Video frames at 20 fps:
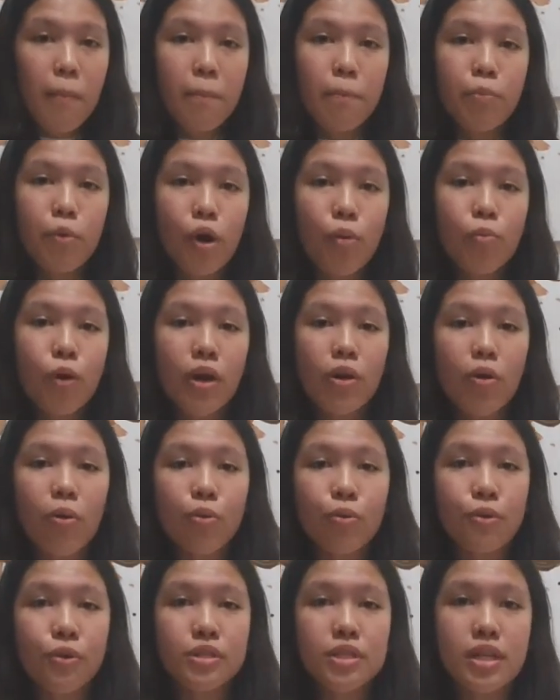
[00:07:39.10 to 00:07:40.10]
buah-buah roh
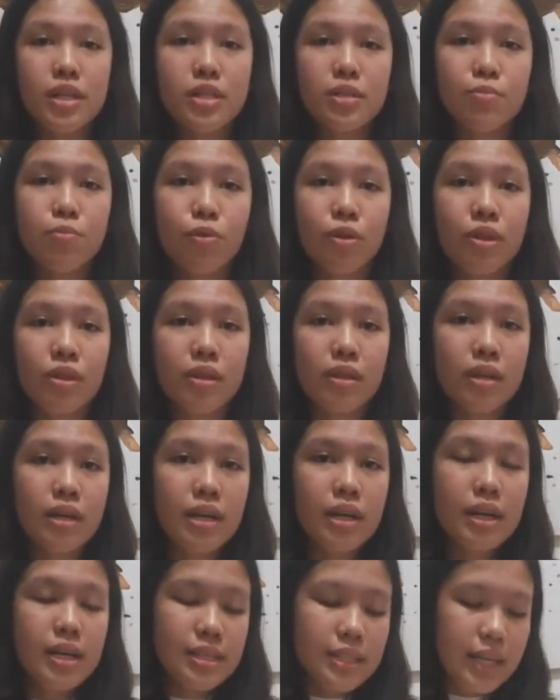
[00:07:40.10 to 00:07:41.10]
kudus tersebut
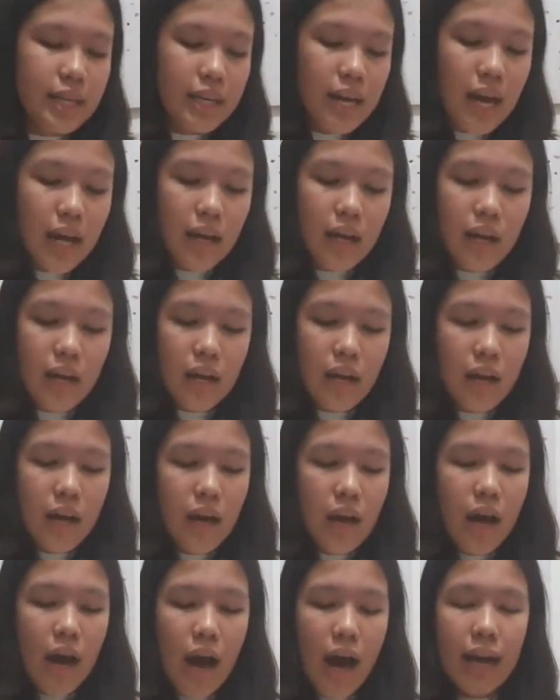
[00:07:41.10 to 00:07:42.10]
sehingga
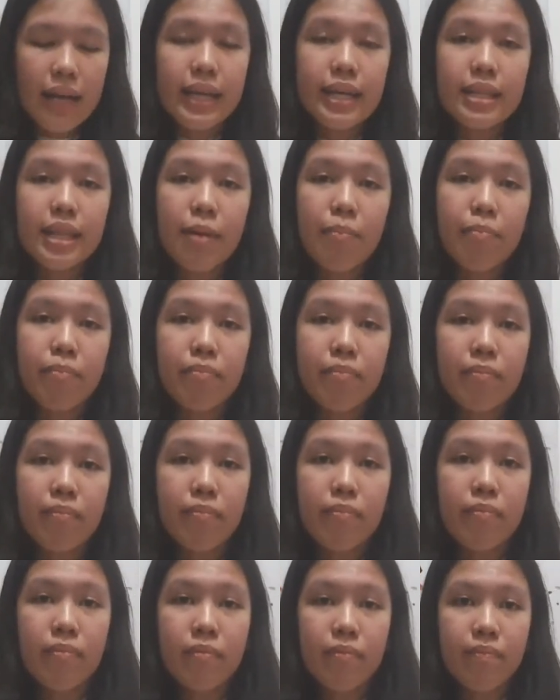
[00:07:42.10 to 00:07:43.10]
Alkitab
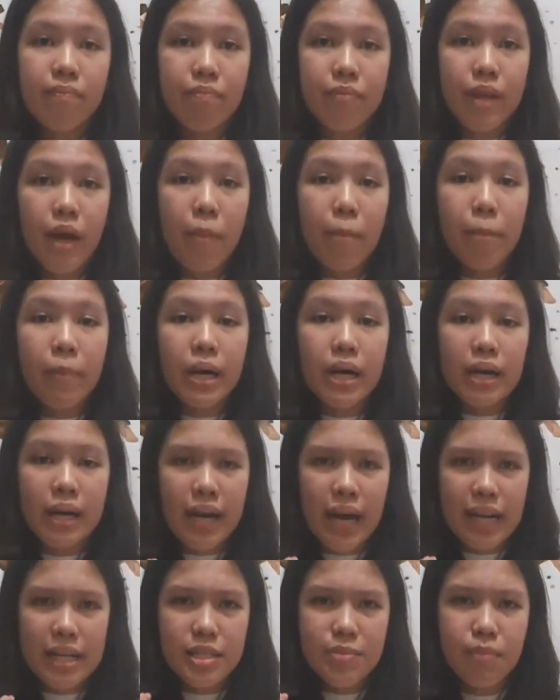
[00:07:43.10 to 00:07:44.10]

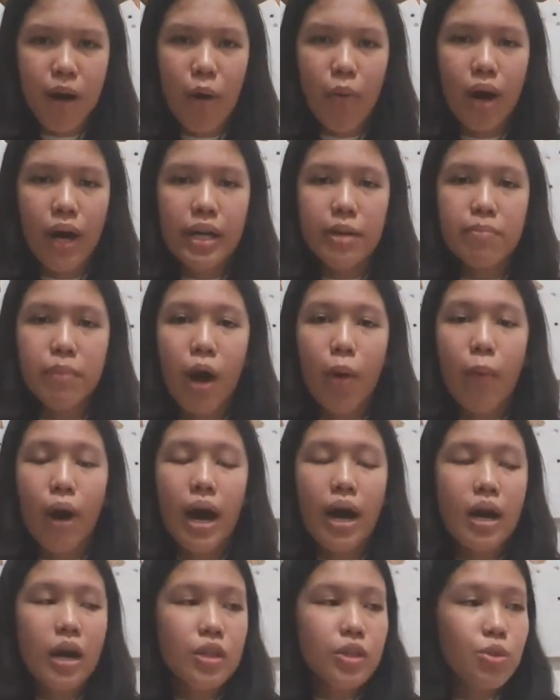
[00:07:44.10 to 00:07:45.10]
menggarisbawahi
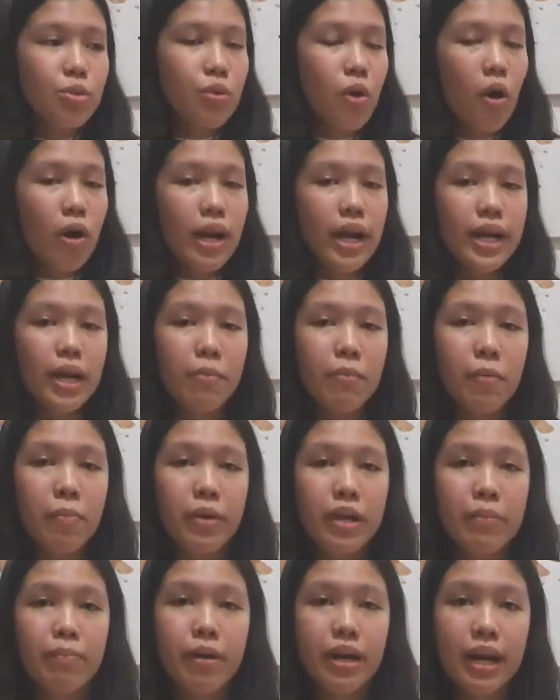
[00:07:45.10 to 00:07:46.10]
bahwa orang yang
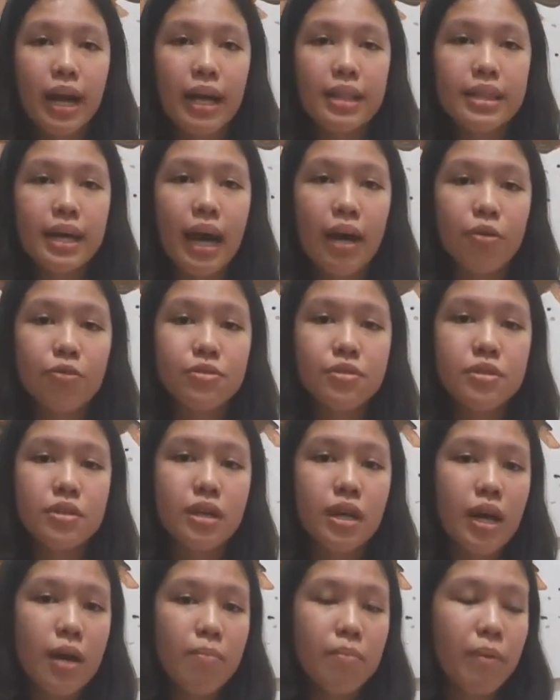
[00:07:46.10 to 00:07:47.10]
memberi berkat harus
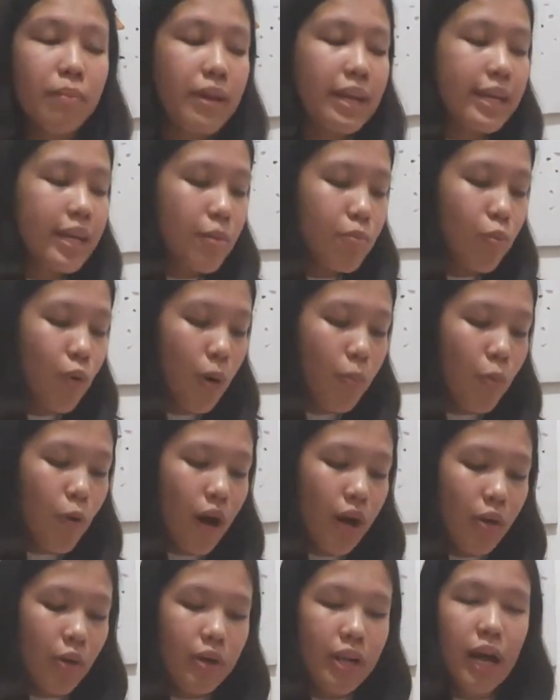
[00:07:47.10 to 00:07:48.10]
memiliki
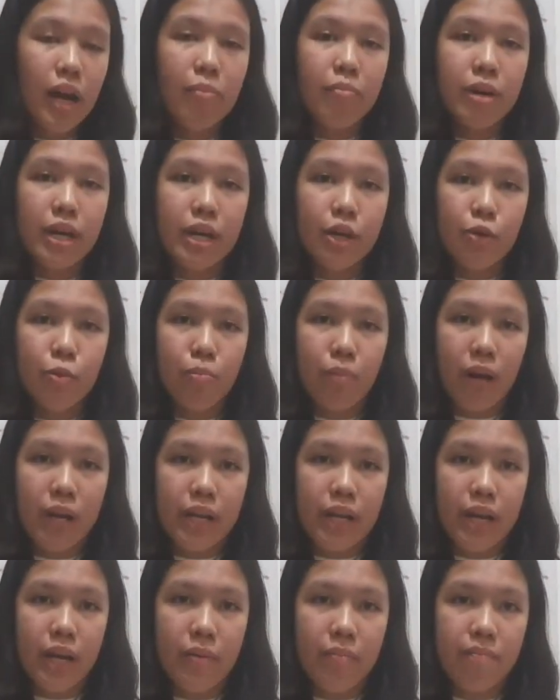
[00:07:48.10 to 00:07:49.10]
buah-buah roh dalam
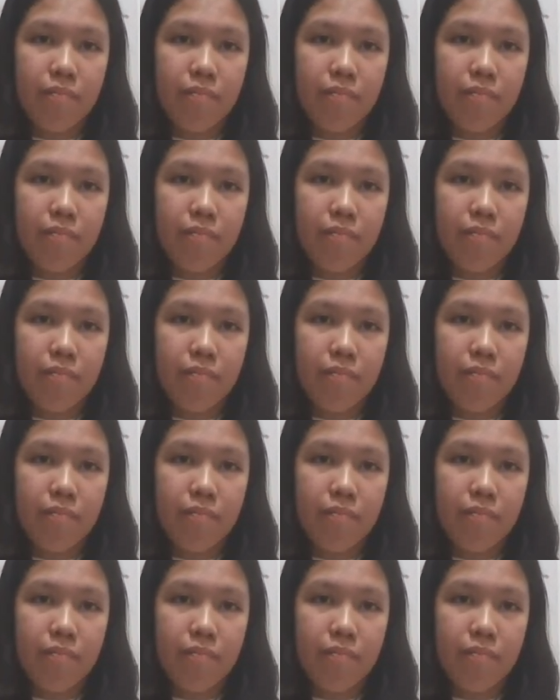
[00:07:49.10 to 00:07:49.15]
kehidupannya.